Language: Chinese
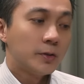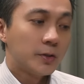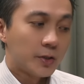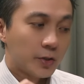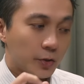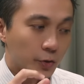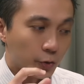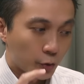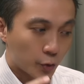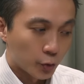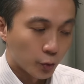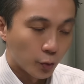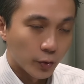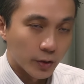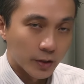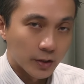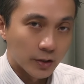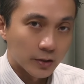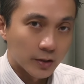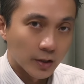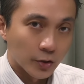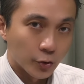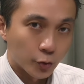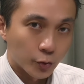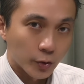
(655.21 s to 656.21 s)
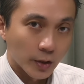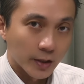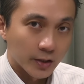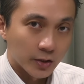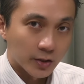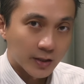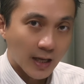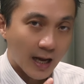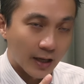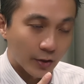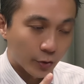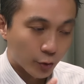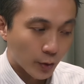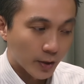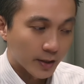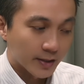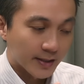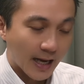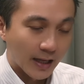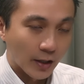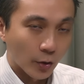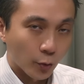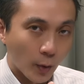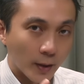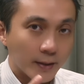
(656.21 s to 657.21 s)
是输赢的最大最
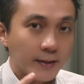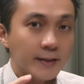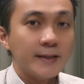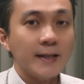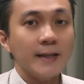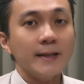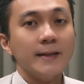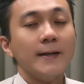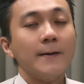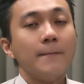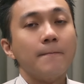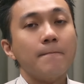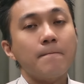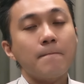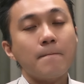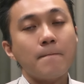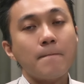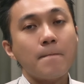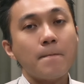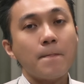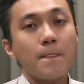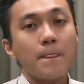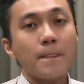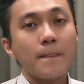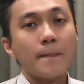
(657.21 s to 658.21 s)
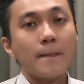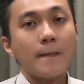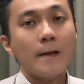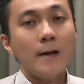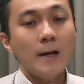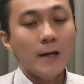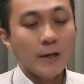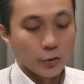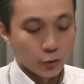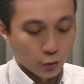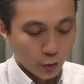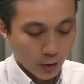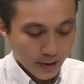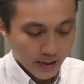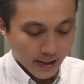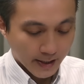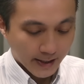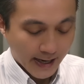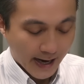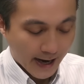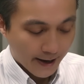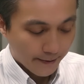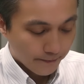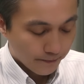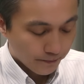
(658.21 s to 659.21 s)
大的关键啊！所以你
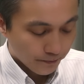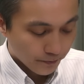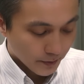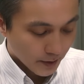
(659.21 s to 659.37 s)
看，